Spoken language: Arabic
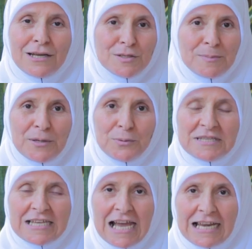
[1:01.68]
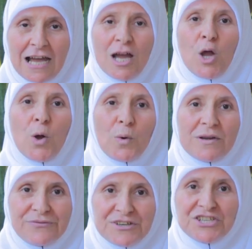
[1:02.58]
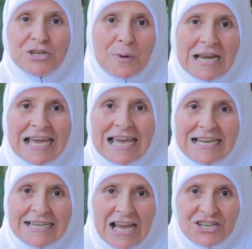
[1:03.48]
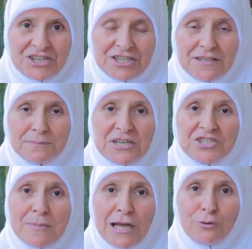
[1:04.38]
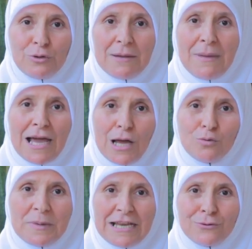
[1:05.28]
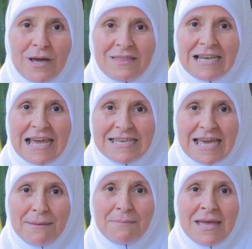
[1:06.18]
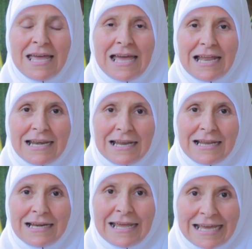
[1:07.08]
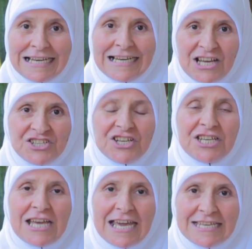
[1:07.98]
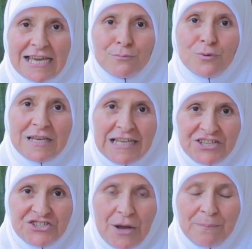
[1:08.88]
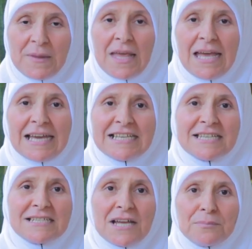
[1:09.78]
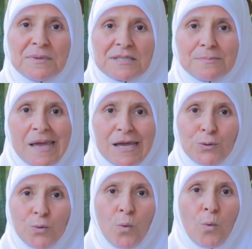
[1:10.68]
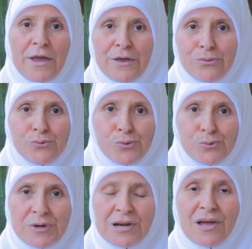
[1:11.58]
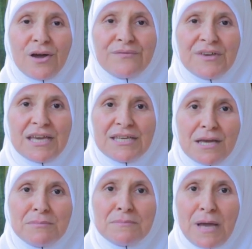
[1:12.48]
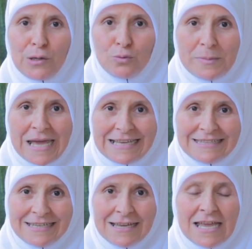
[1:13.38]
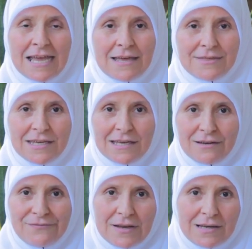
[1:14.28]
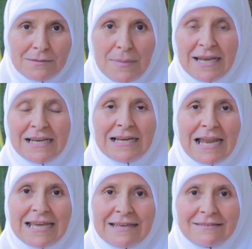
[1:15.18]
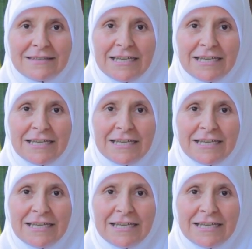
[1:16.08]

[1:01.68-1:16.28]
قال الله سبحانه وتعالى والفجر وليال عشر اذا باجماع العلماء قالوا بان هذه الايام الليالي العشر هي ايام ذي الحجه لكن دينا ربي سبحانه ويذكرون الله في ايام المعلومات ذي المعنى الايه